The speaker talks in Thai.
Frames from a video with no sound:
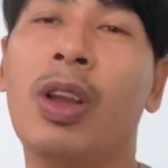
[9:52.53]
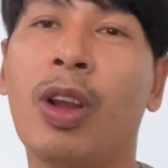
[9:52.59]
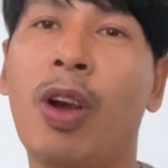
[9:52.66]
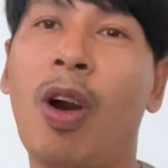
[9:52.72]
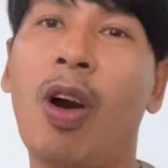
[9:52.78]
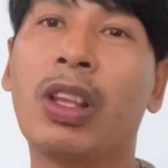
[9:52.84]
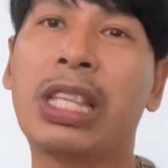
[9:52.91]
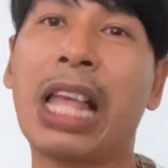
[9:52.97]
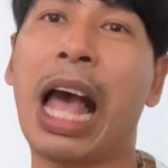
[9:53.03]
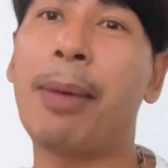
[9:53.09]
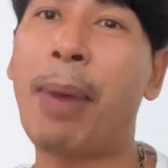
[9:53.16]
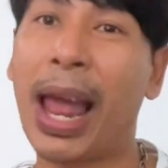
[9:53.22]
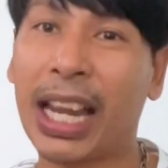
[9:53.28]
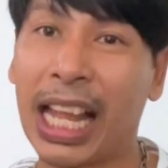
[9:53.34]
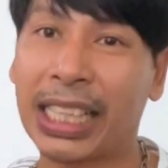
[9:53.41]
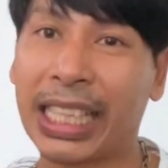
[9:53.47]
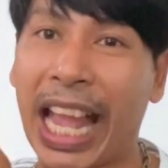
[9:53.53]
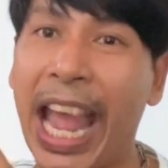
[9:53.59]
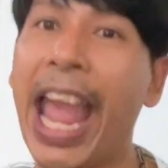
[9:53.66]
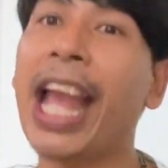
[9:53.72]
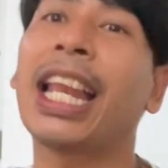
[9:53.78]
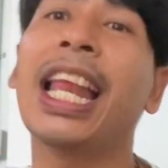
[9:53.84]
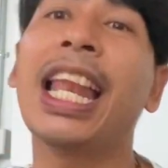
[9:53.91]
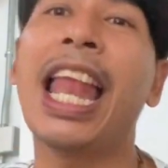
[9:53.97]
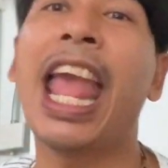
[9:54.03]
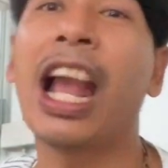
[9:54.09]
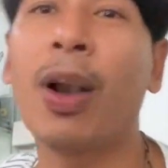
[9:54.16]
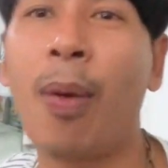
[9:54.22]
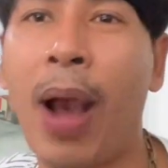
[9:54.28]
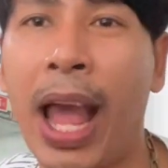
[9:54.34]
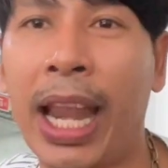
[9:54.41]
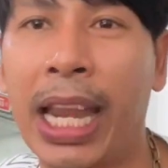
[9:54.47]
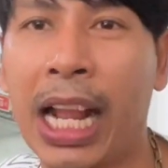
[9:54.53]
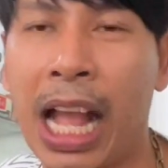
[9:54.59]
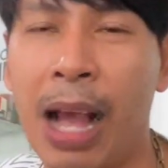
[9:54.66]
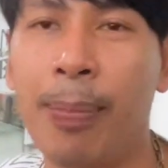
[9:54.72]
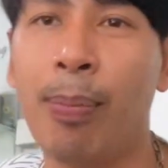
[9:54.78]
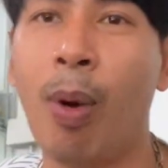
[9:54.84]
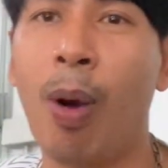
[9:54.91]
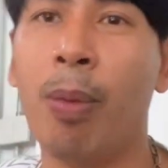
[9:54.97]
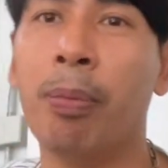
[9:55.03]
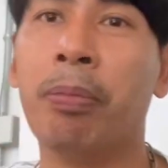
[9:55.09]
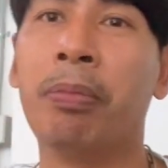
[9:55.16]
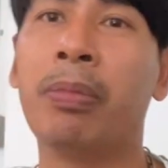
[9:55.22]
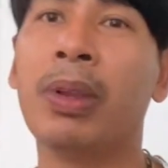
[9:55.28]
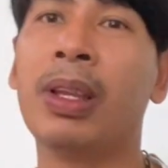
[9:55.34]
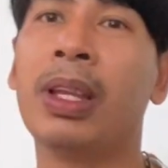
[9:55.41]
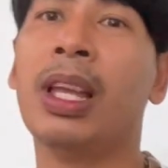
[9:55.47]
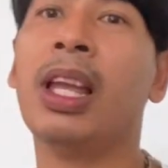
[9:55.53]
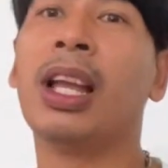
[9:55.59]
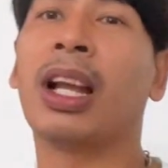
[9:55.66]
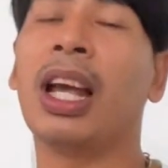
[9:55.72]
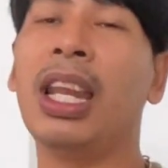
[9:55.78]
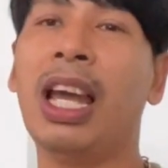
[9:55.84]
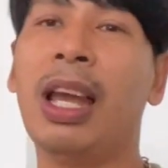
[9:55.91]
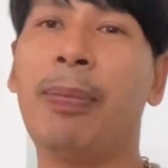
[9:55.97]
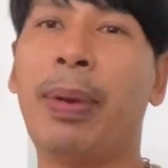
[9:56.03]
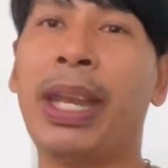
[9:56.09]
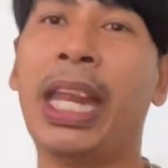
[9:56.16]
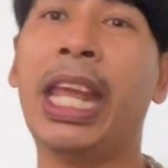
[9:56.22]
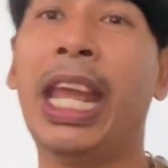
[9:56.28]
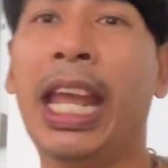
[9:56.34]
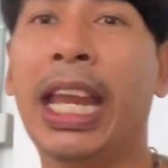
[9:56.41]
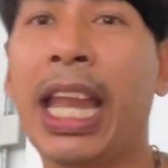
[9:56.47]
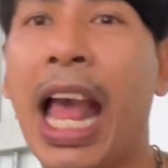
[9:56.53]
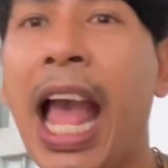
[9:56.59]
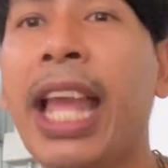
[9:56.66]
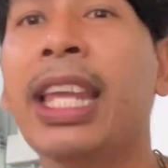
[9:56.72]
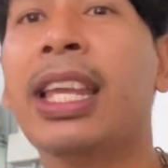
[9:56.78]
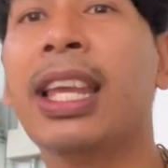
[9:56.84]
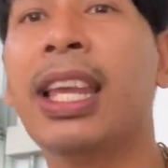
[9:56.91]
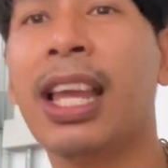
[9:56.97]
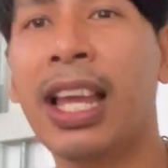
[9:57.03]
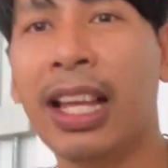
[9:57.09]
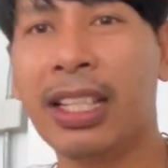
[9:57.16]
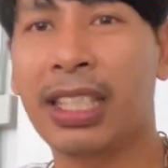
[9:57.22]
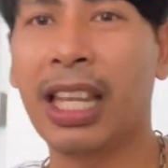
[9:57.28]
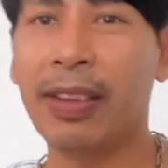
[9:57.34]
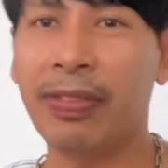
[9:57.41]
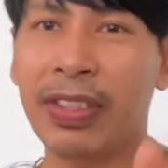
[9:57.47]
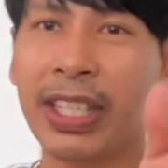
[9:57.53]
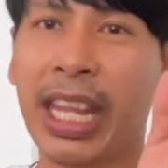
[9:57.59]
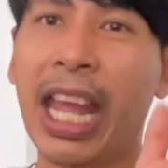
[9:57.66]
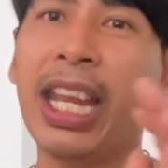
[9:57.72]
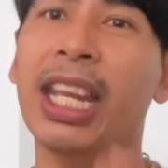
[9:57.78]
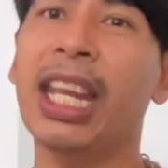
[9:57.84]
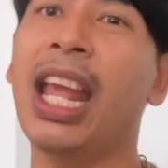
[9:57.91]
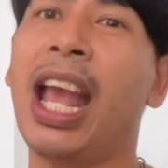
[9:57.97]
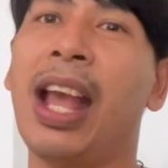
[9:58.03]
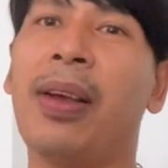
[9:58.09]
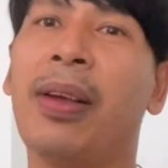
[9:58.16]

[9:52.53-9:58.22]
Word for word: ก็สามารถกระแทกได้แรงกว่านะครับ ผมก็เลยเป็นเหตุให้เซิร์ฟสเก็ตเนี่ย